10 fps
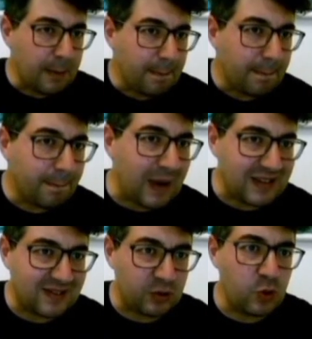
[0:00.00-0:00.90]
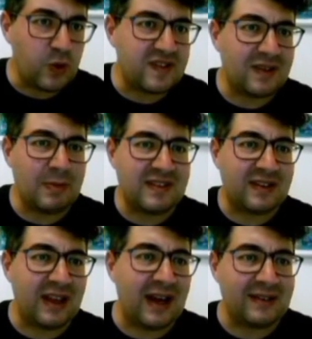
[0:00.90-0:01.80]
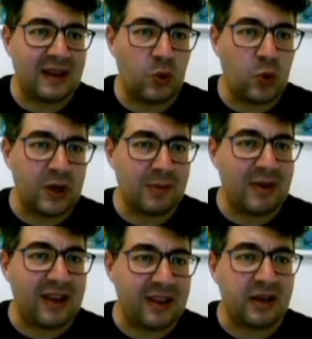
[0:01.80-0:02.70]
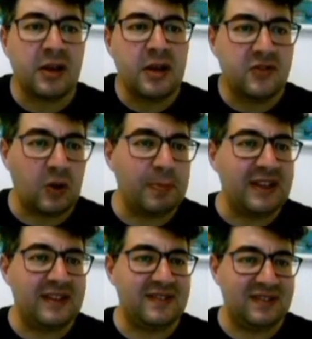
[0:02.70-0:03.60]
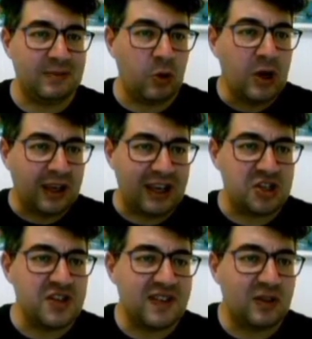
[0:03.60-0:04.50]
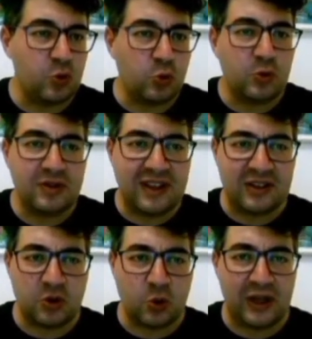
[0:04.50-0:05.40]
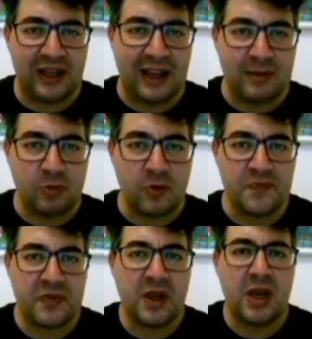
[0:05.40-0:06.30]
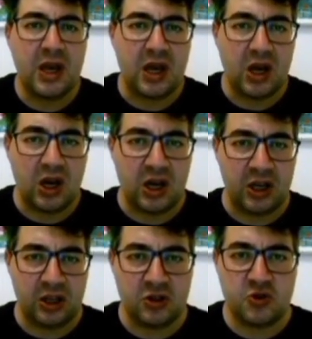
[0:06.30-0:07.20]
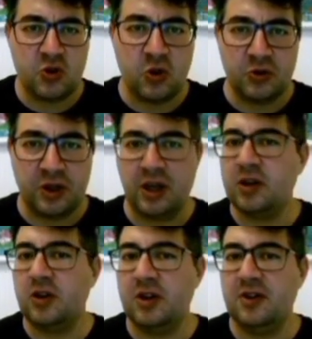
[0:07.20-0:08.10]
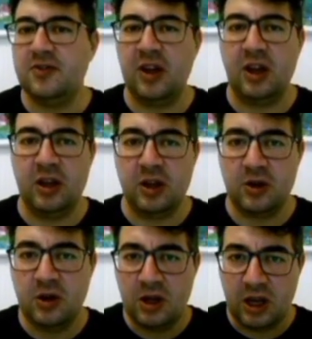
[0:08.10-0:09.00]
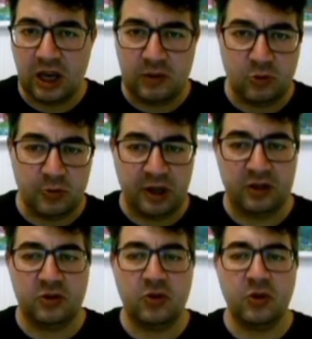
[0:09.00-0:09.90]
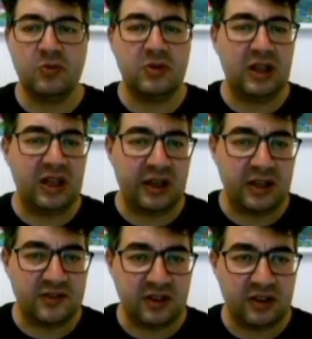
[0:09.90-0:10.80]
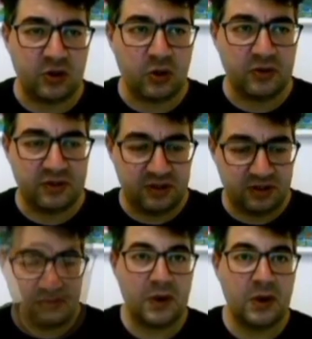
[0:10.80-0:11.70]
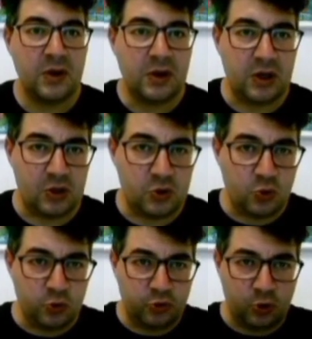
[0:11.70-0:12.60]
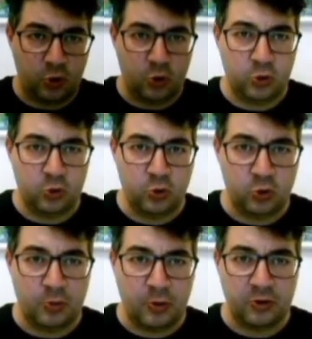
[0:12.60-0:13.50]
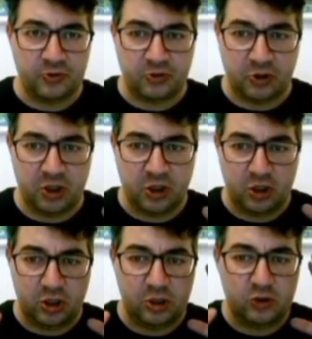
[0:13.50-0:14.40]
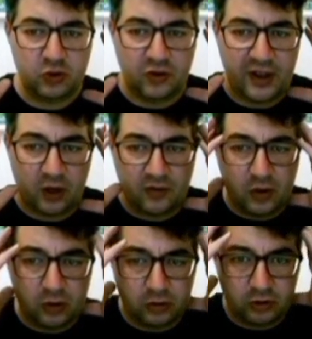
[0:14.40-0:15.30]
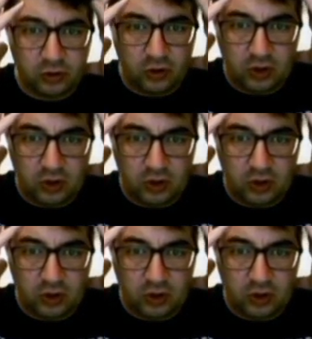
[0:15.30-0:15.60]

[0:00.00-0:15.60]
Basta con questa mascherata, Wanamaker. So benissimo che ci sei tu dietro quell'elmo. Hai ragione, Teller. È il momento della resa dei conti. È giusto che ognuno mostri il suo vero volto.